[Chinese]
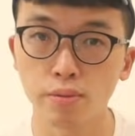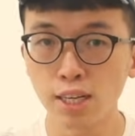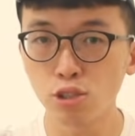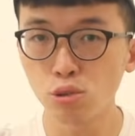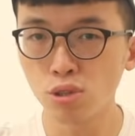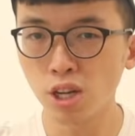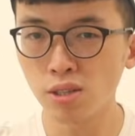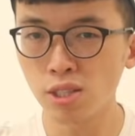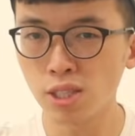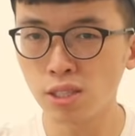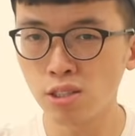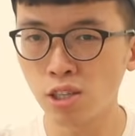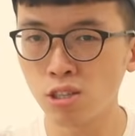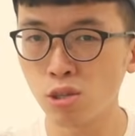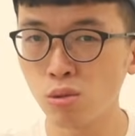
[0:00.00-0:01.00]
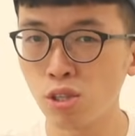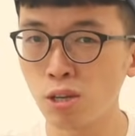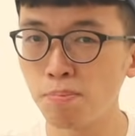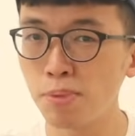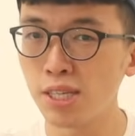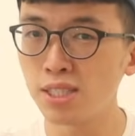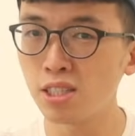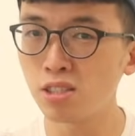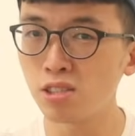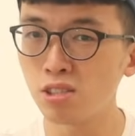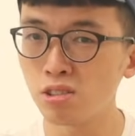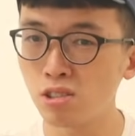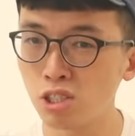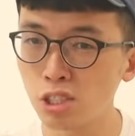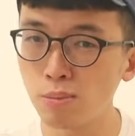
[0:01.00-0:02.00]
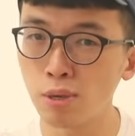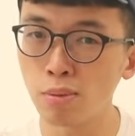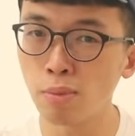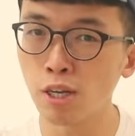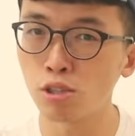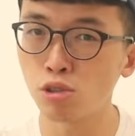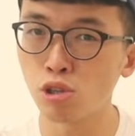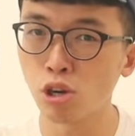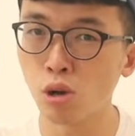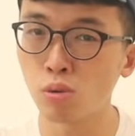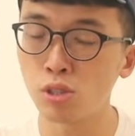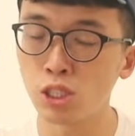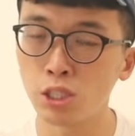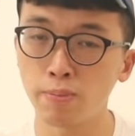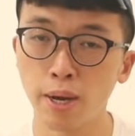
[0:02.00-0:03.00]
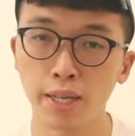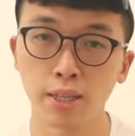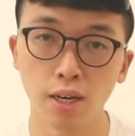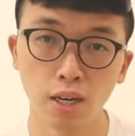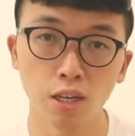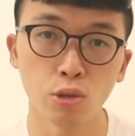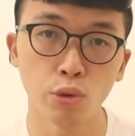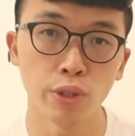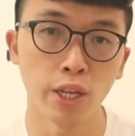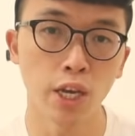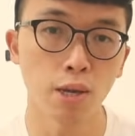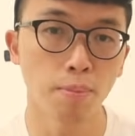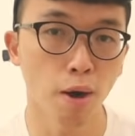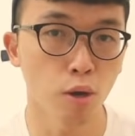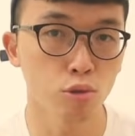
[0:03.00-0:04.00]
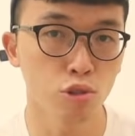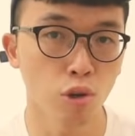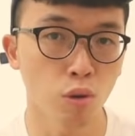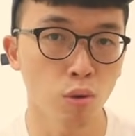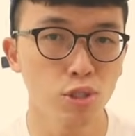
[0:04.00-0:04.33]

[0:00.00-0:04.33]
但说到底，陈冲庭毕竟是狮迷们选后期盼的二轮内野炮手，